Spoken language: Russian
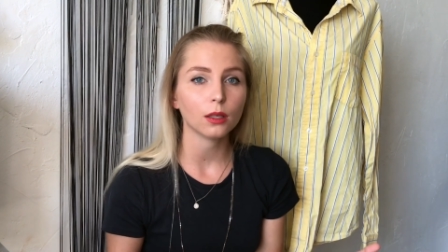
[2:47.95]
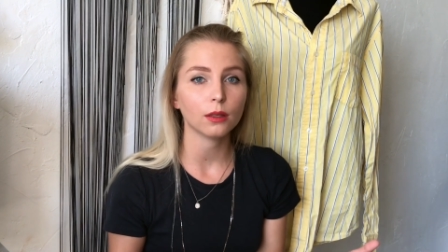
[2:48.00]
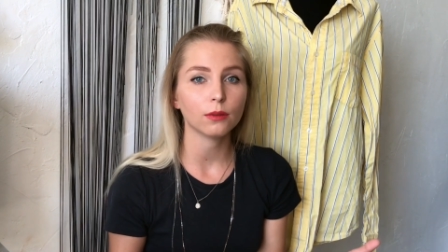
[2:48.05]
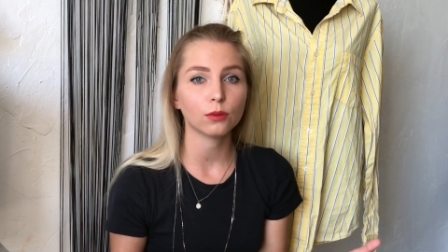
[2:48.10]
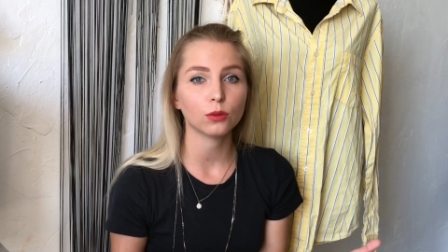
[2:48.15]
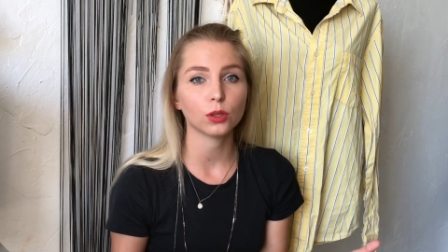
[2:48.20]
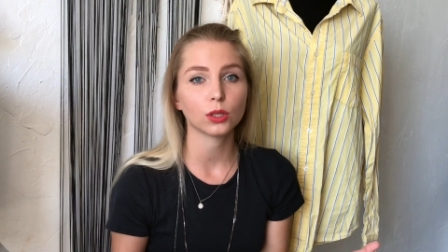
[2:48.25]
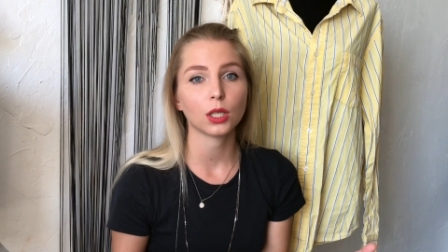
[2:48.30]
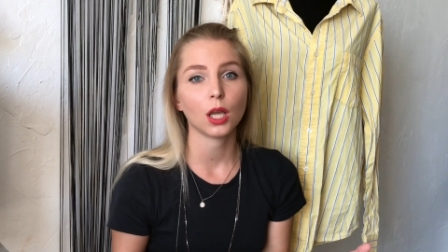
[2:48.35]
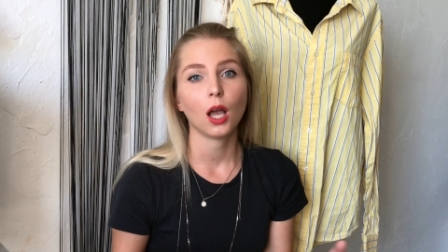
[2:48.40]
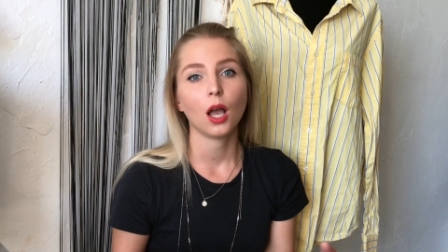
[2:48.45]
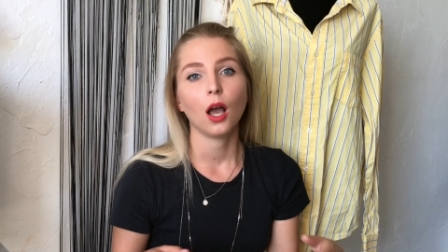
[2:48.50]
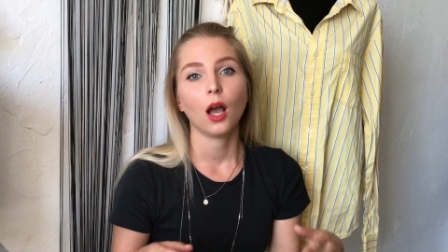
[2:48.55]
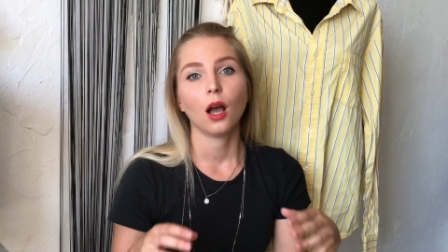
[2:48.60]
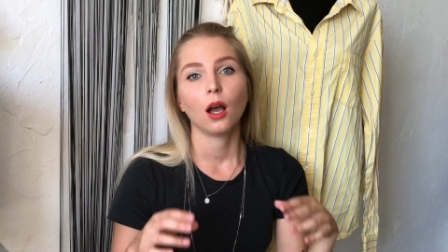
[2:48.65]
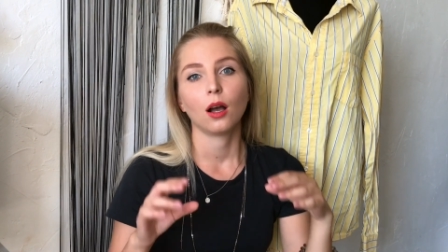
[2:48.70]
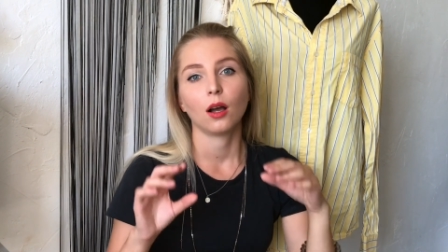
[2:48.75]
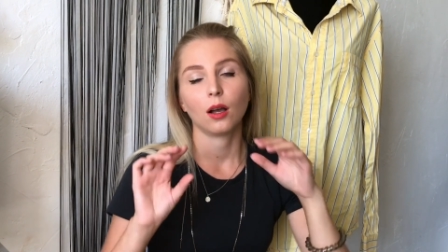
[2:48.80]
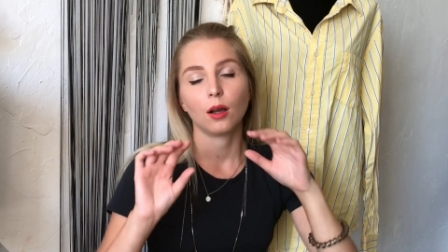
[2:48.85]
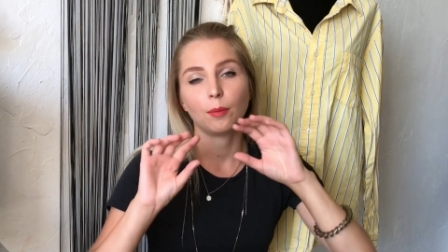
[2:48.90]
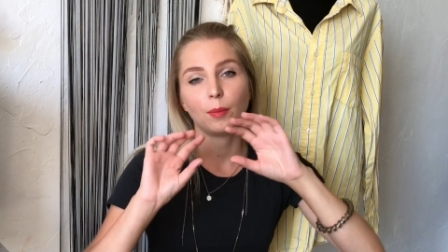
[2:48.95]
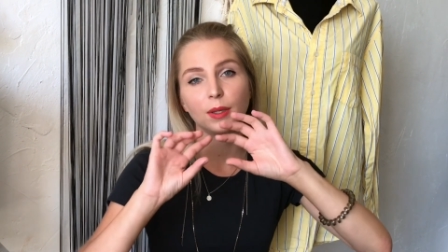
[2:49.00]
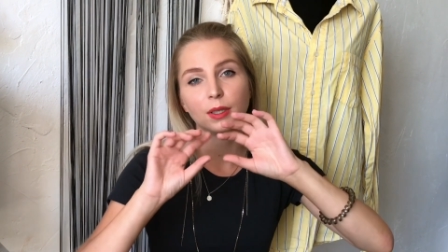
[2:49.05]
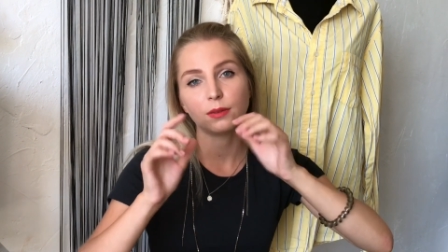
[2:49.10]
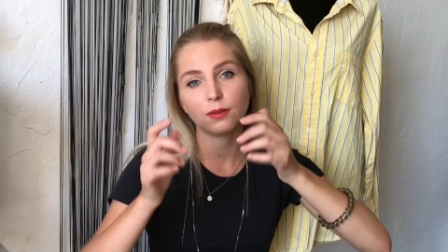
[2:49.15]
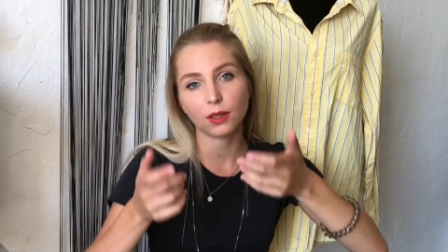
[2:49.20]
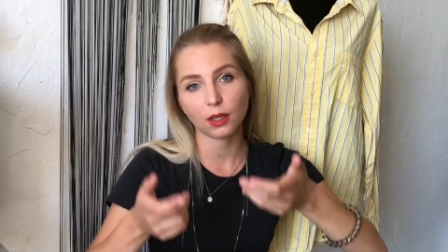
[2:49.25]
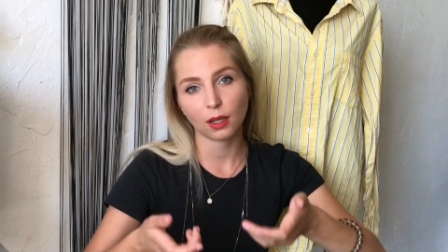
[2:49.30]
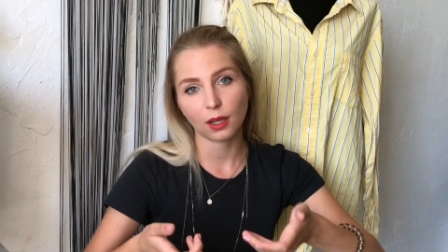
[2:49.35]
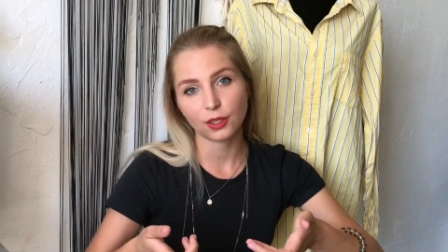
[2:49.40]
И вот, а,
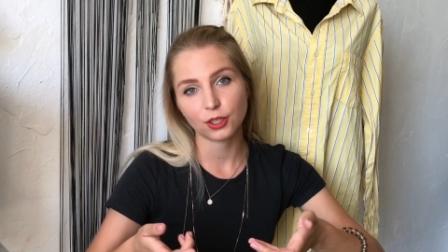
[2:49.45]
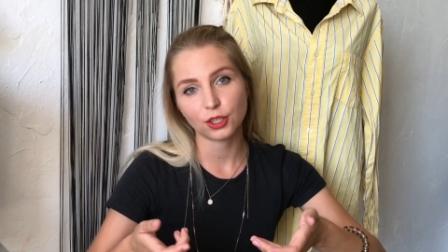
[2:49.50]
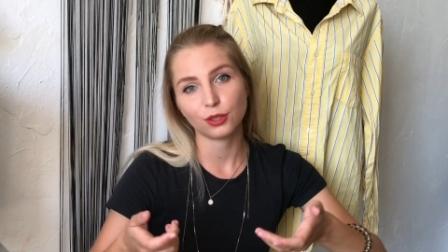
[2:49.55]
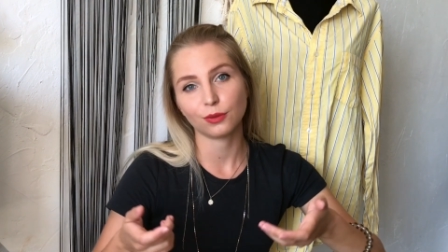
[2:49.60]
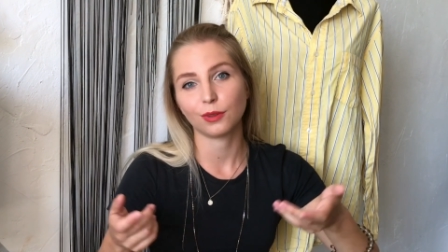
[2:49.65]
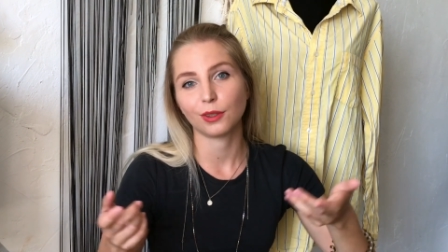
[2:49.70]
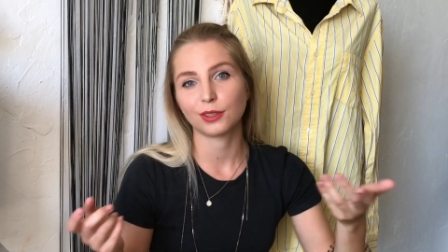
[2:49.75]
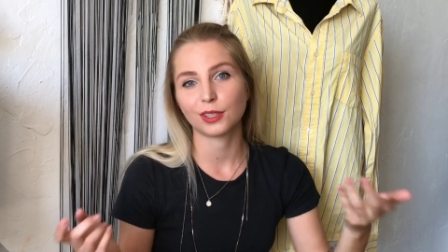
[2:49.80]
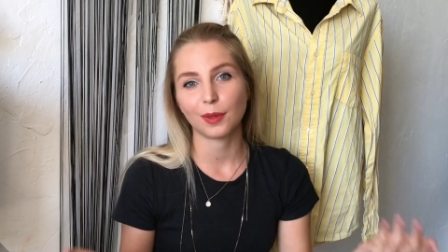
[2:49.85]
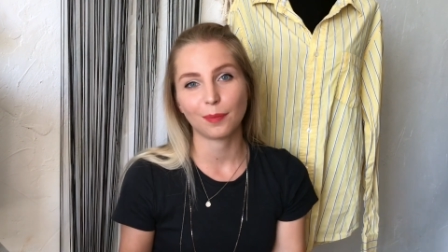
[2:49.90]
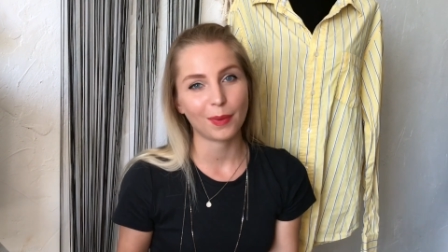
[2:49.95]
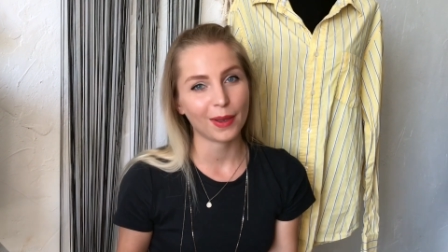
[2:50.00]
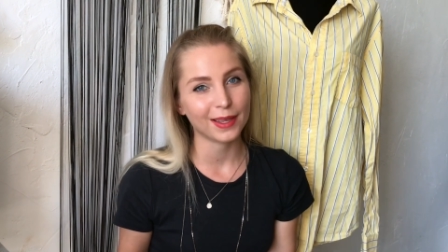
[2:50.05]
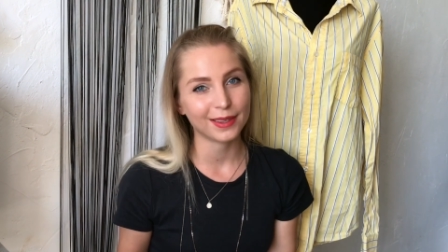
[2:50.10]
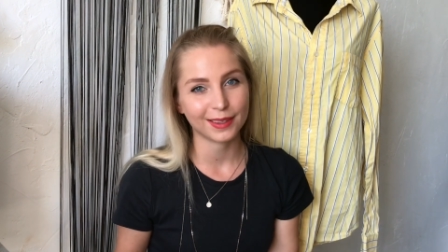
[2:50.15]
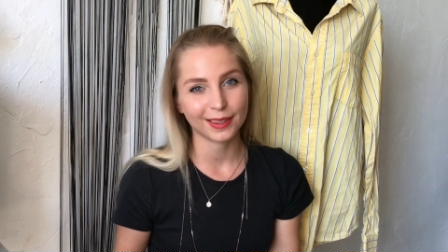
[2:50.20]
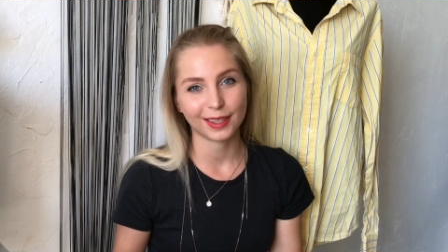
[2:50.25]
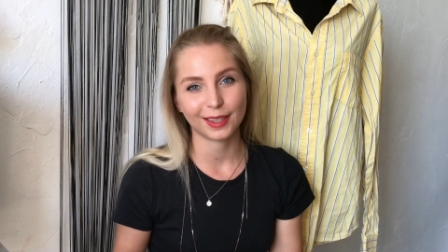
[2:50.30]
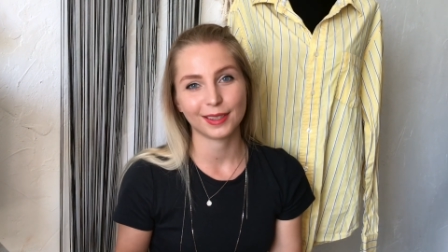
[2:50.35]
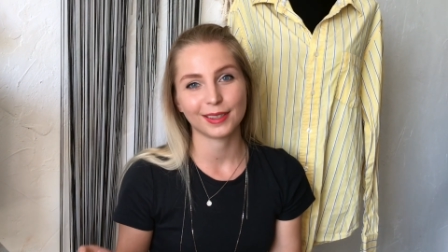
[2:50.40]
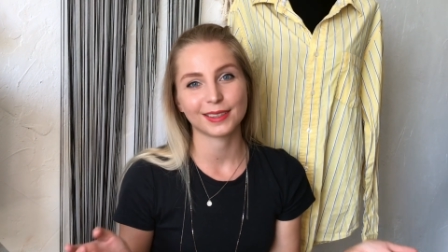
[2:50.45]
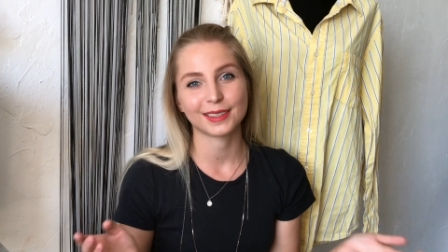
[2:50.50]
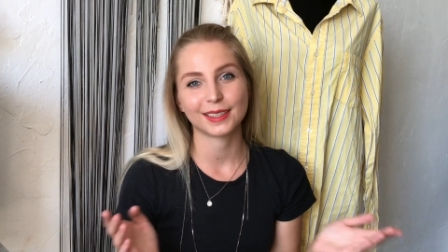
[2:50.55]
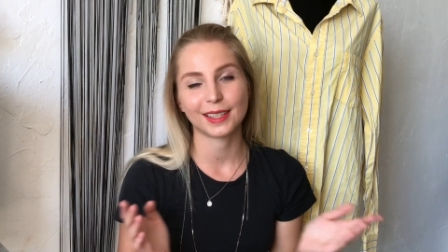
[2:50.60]
подворачивается опять-таки